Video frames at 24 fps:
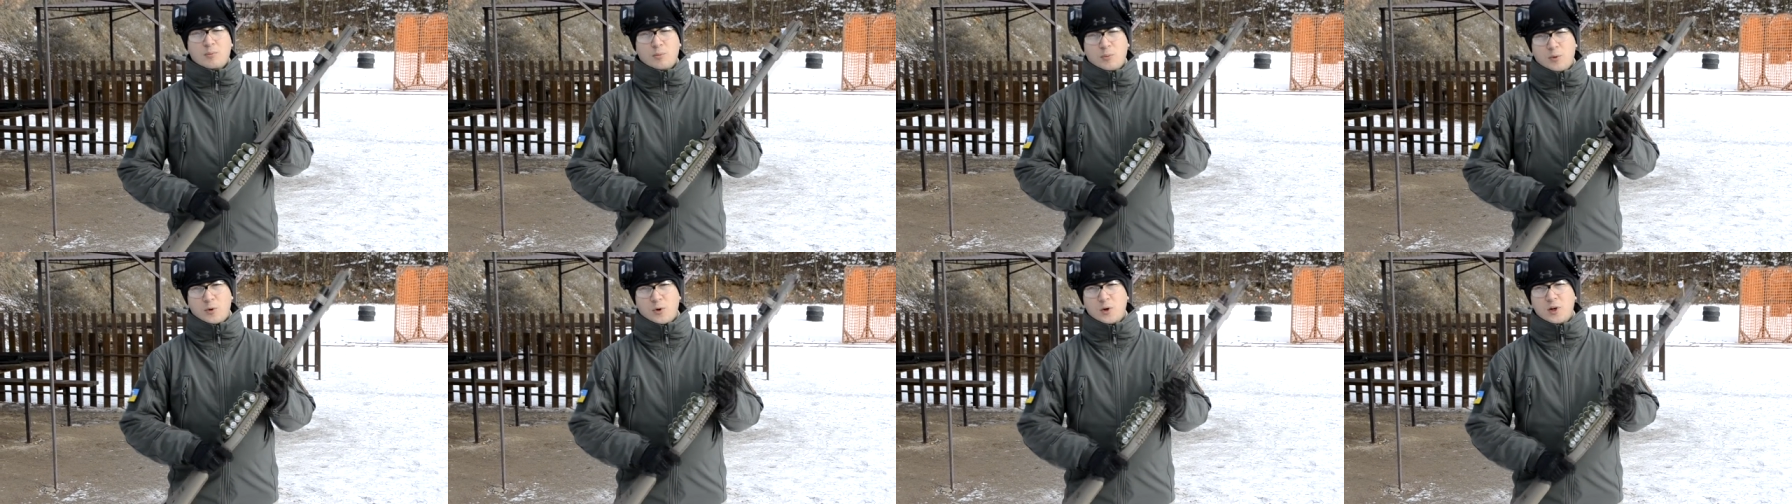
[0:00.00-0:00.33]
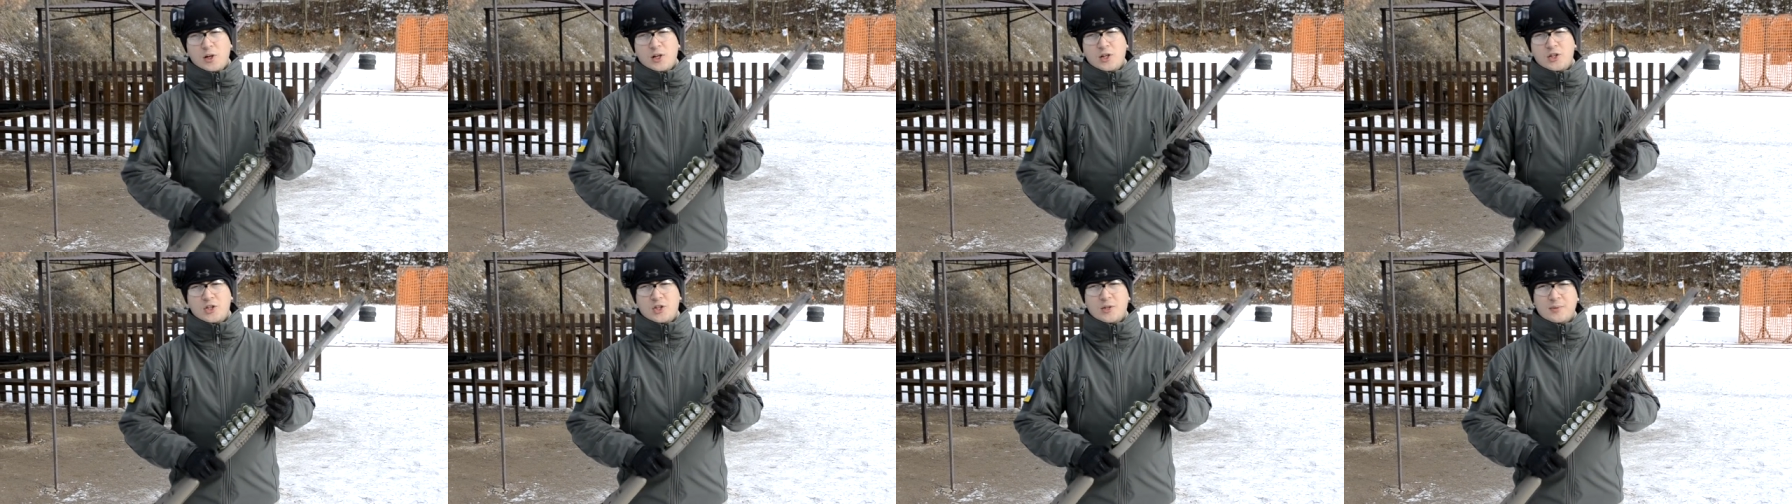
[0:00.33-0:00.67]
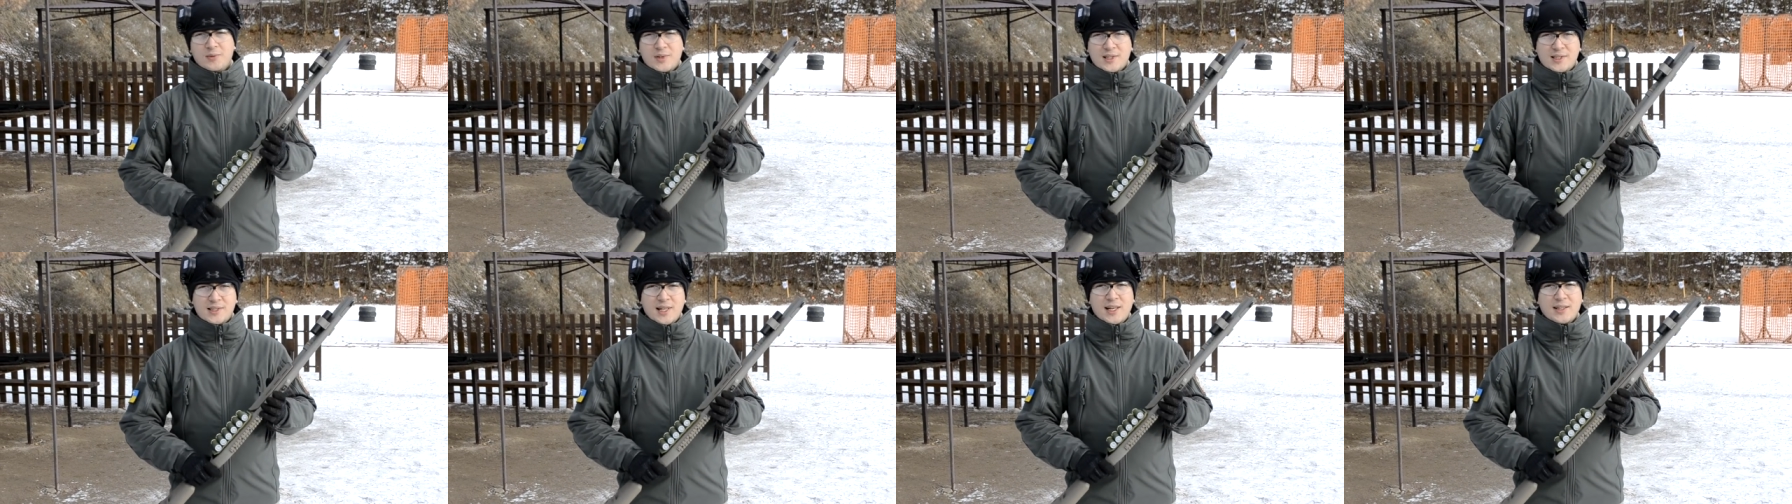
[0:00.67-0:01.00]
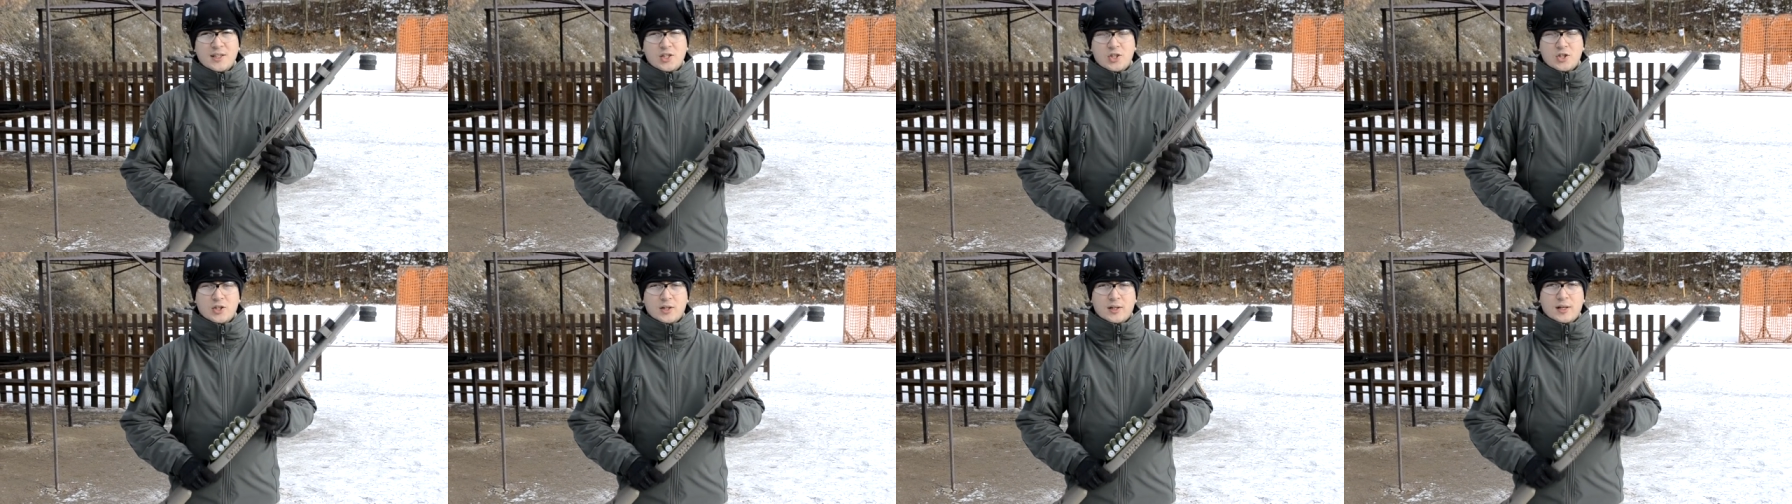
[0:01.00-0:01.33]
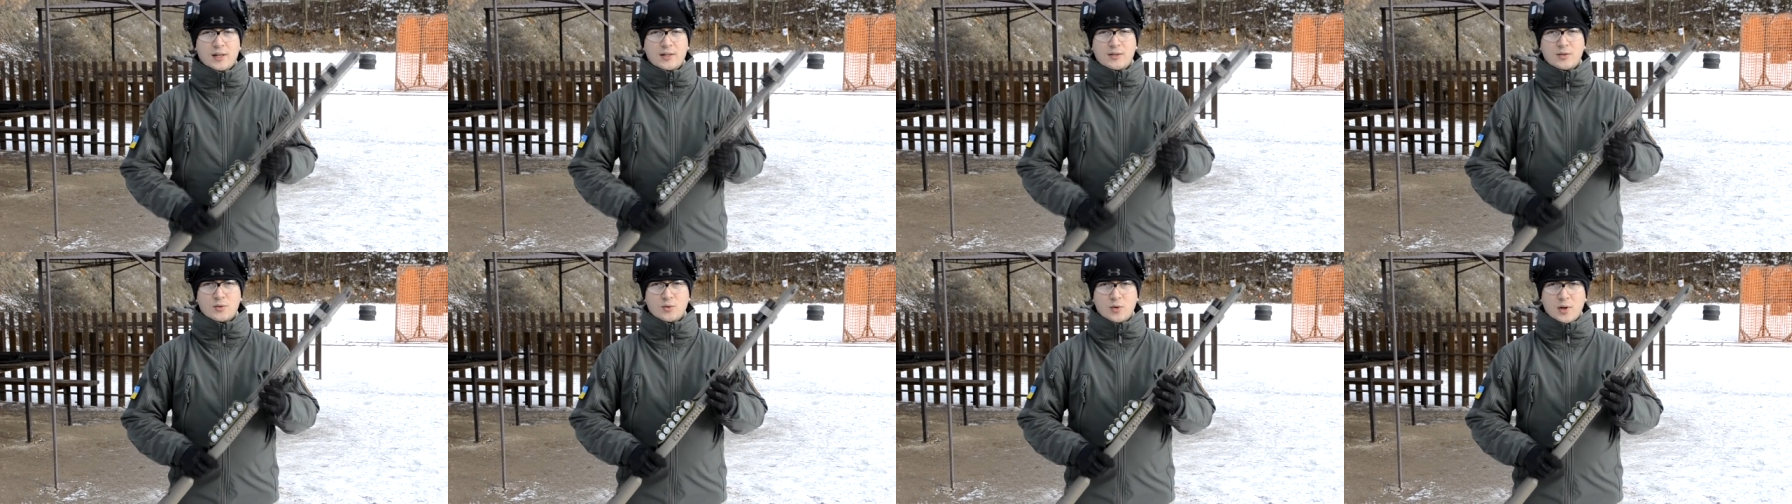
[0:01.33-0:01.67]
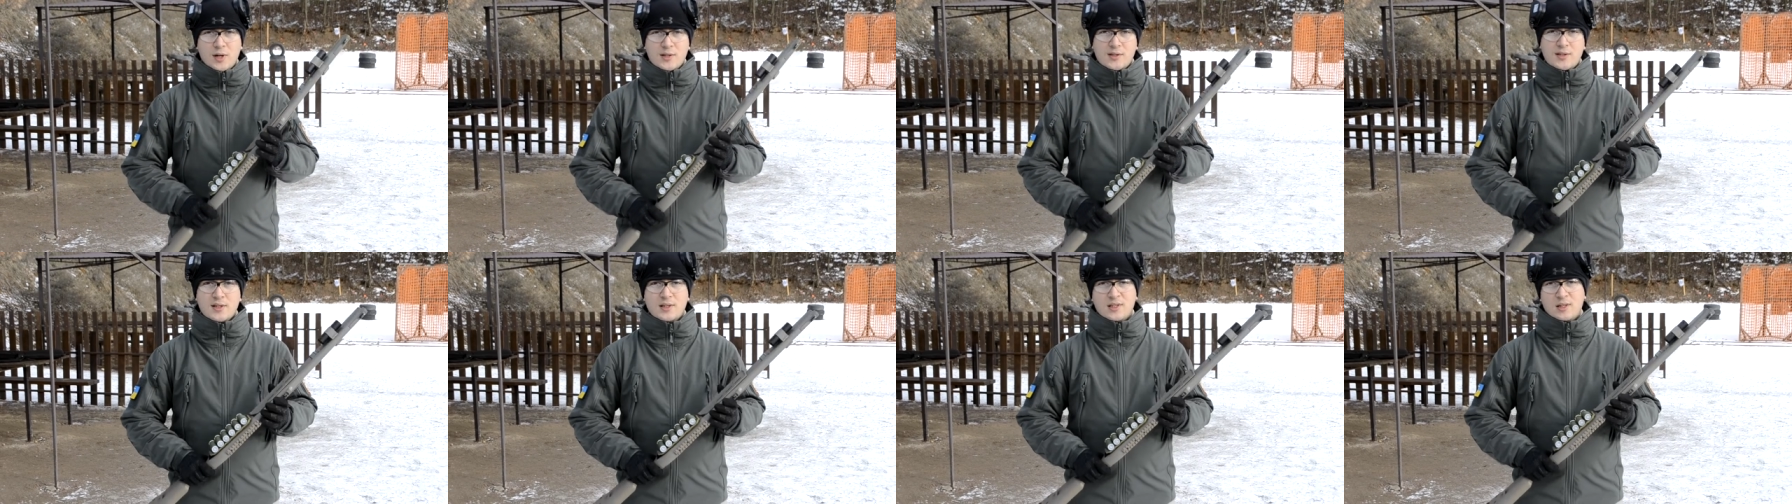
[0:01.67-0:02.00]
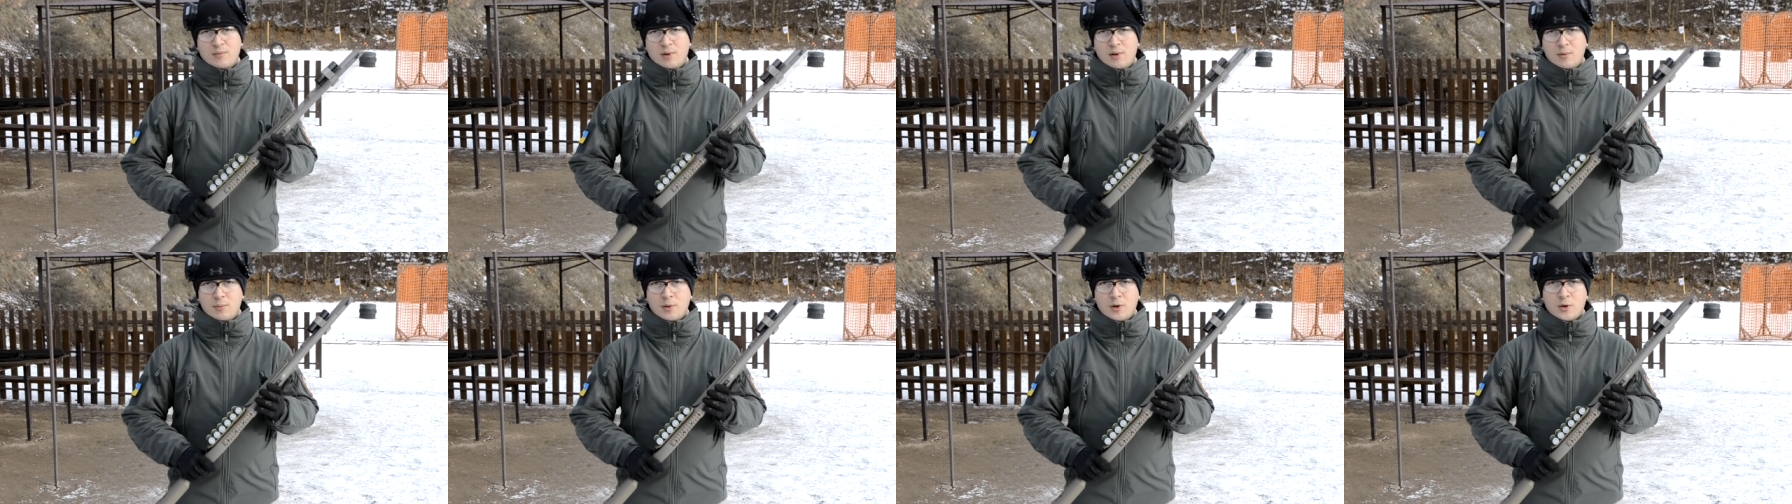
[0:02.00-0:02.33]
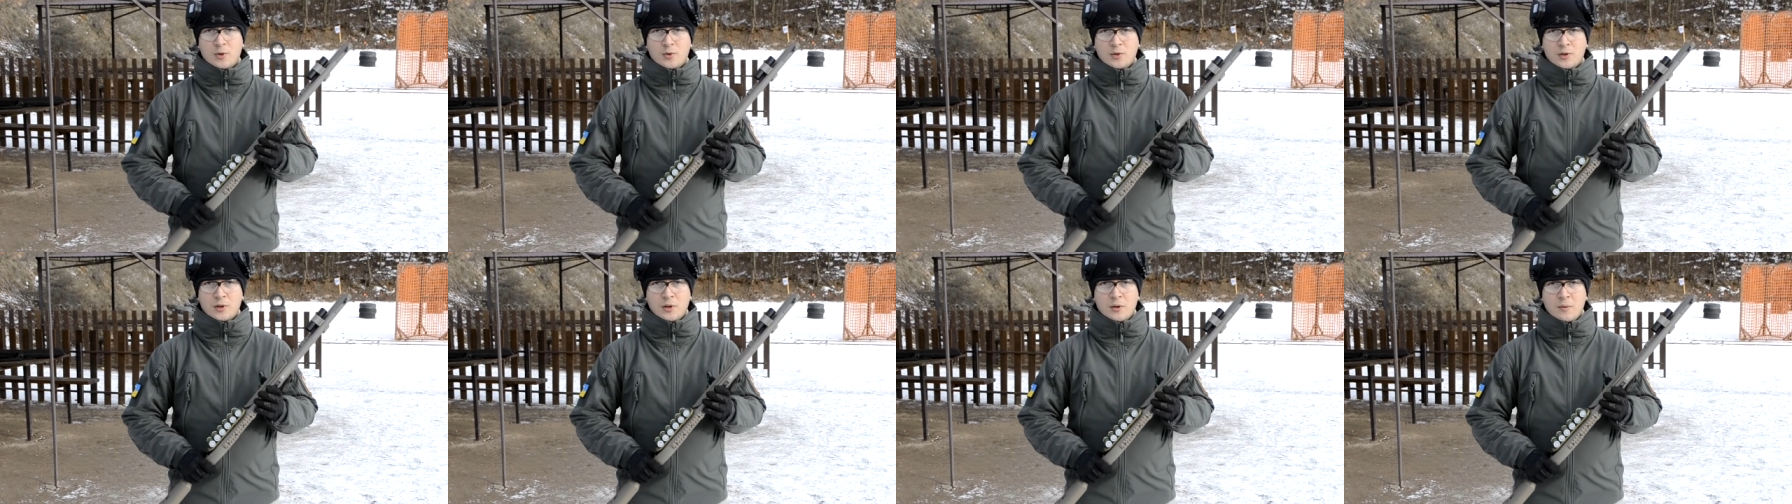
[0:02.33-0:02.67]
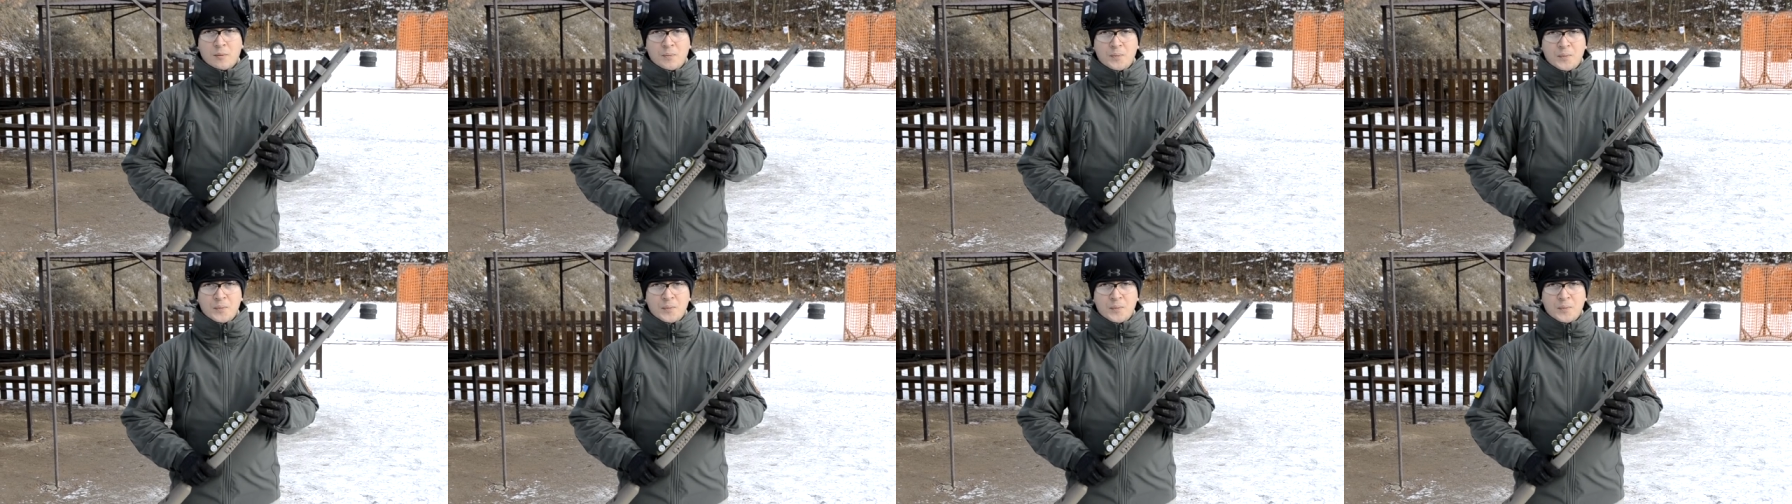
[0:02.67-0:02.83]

более чем достаточно для ситуации самообороны.